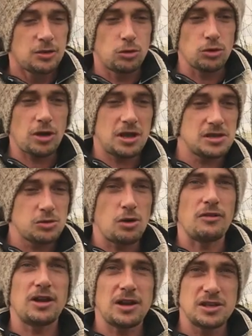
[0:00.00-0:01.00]
d'autres
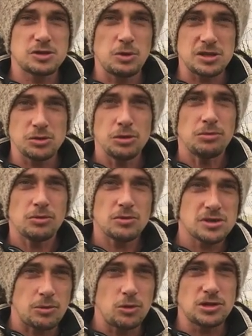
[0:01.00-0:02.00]
réseaux avec les oiseaux.
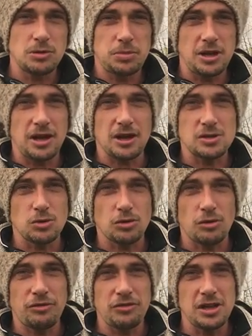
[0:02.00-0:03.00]
Donc ça multiplie les
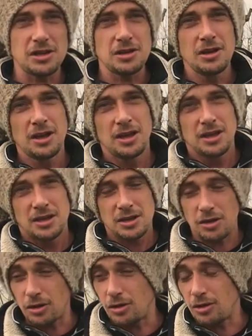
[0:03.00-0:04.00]
réseaux trophiques.
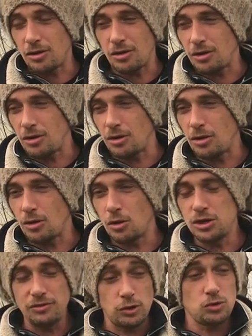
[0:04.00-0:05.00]
Euh,
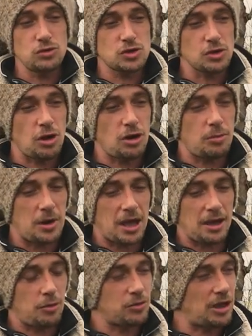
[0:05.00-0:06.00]
au niveau du sol,
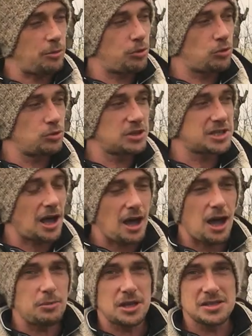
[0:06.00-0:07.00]
ben, on a beaucoup de
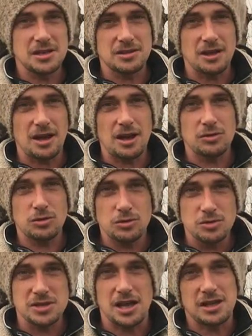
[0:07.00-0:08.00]
carabes, etc.
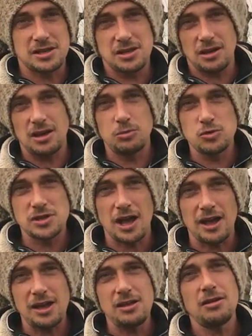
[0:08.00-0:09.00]
Du coup, ça a attiré les
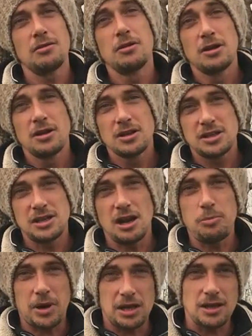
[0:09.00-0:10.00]
musaraignes, qui
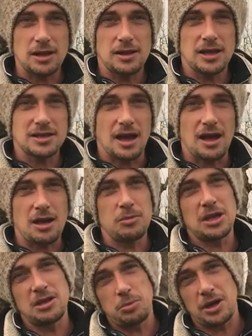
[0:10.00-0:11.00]
elles prédatent les
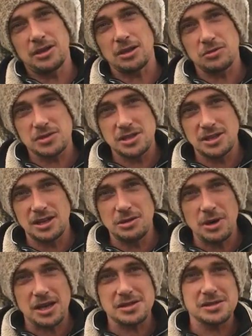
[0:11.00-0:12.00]
carabes, mais qui prédatent aussi les
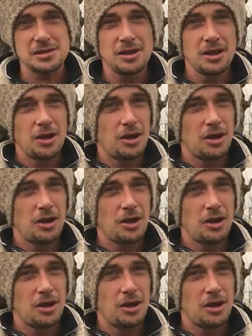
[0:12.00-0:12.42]
limaces.